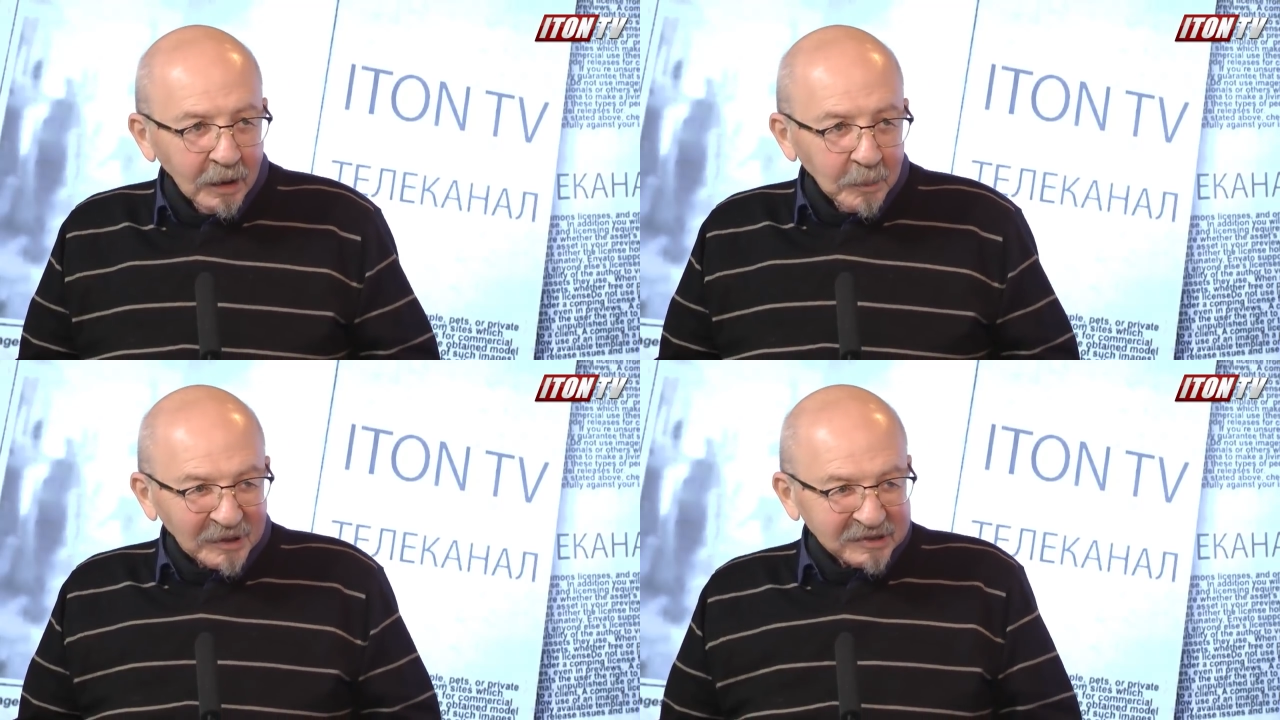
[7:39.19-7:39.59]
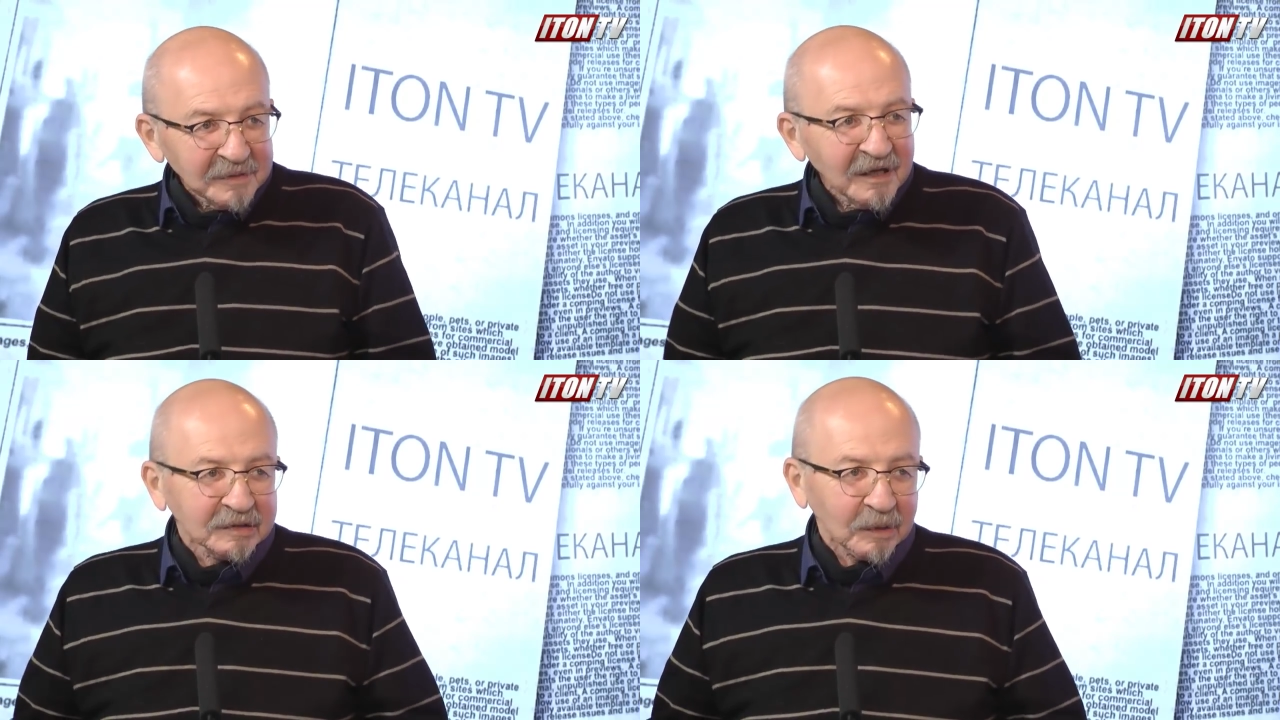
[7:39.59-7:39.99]

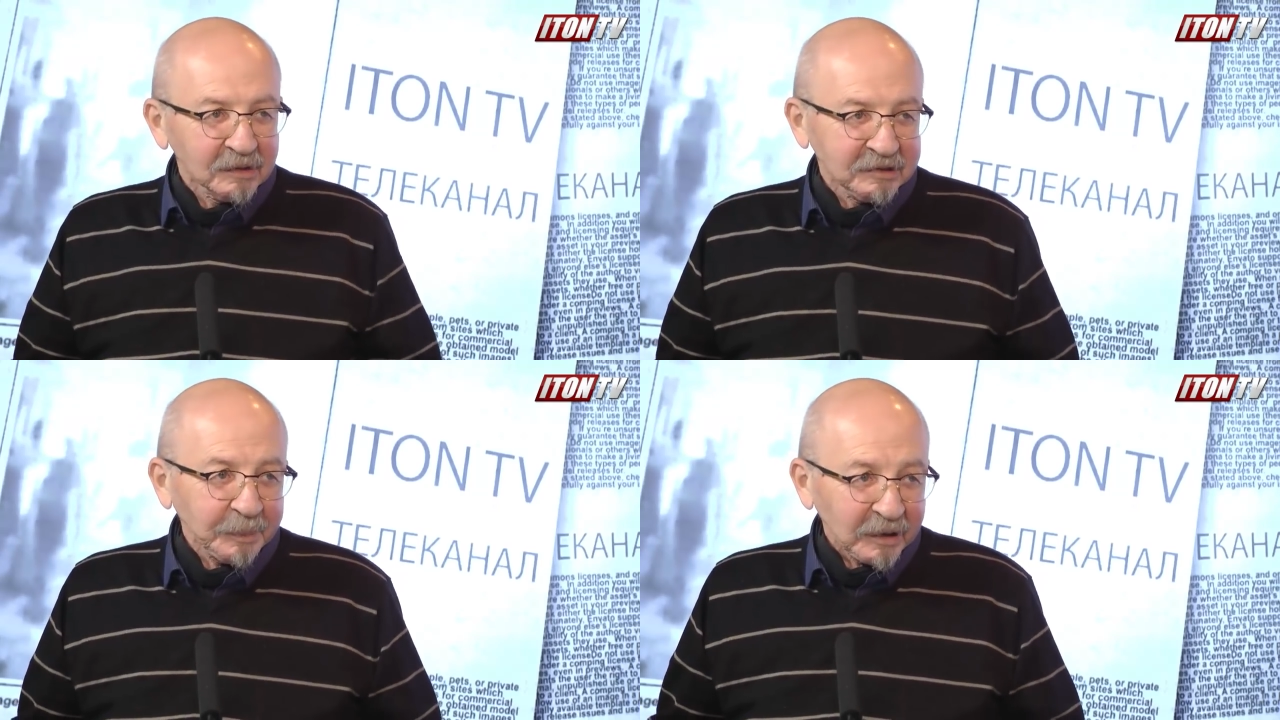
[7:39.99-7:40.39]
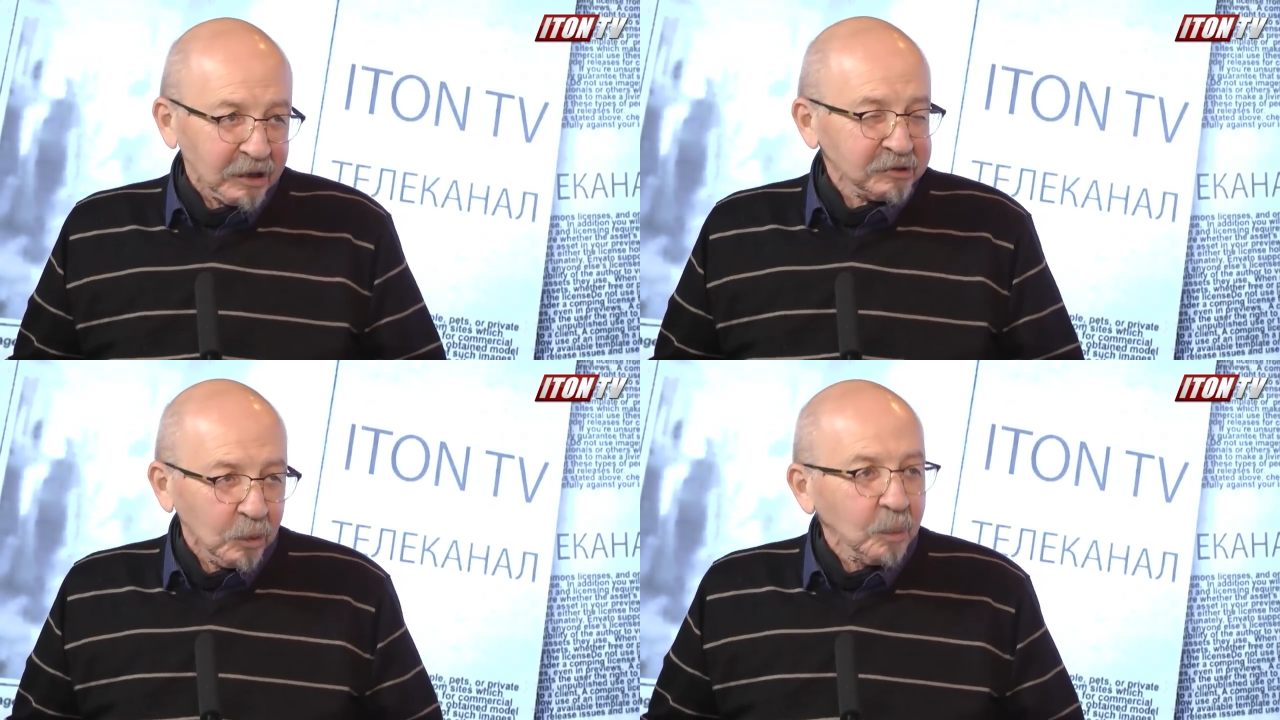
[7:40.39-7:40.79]
посоветовался по
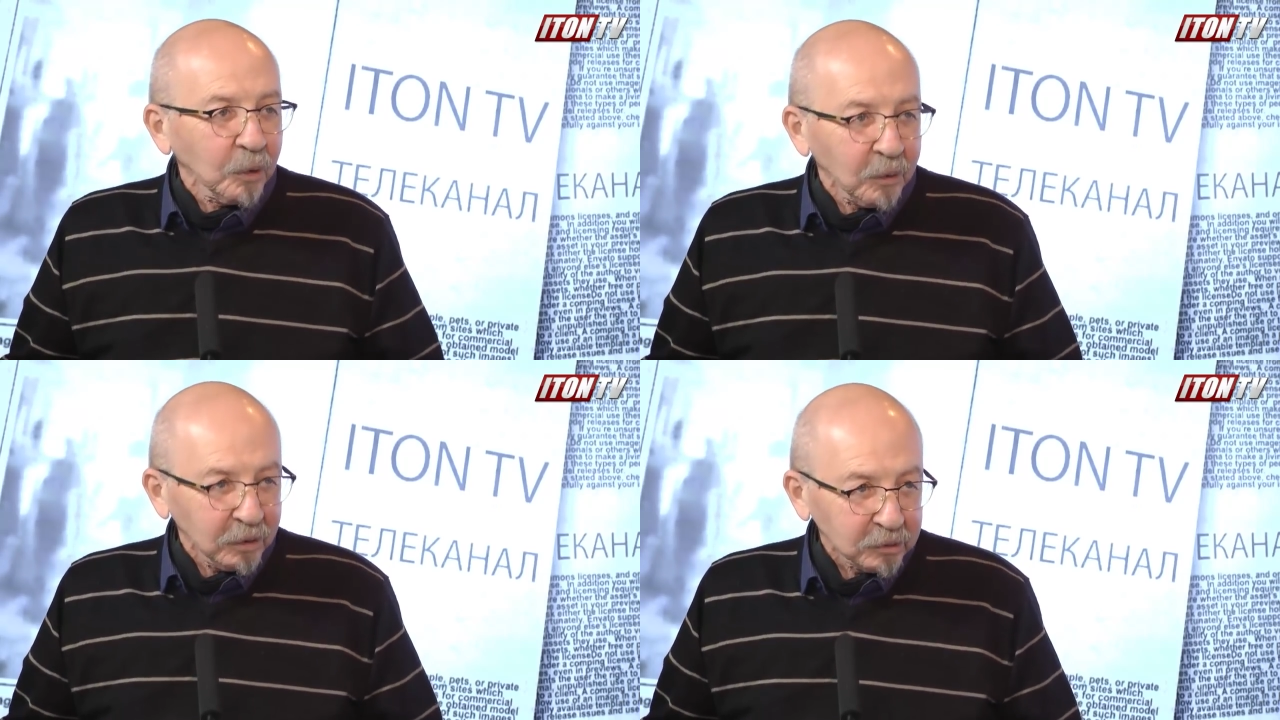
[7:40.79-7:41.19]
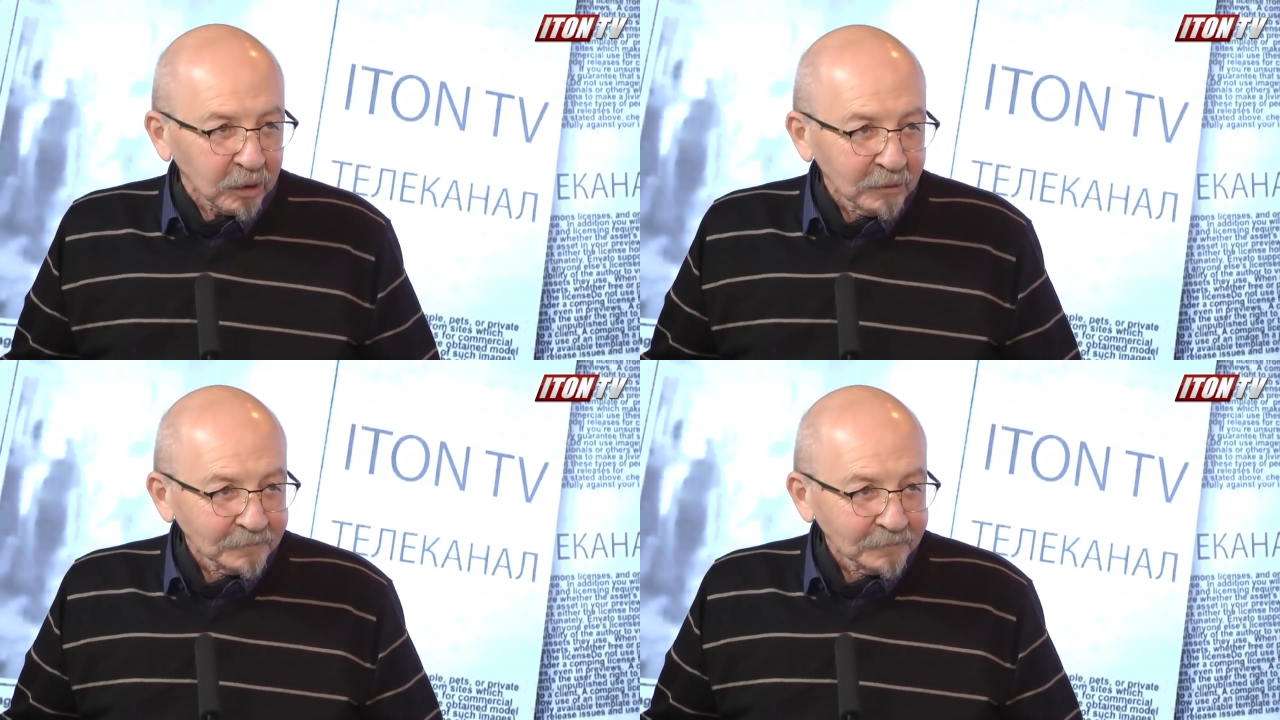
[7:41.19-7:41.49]
каждому поводу.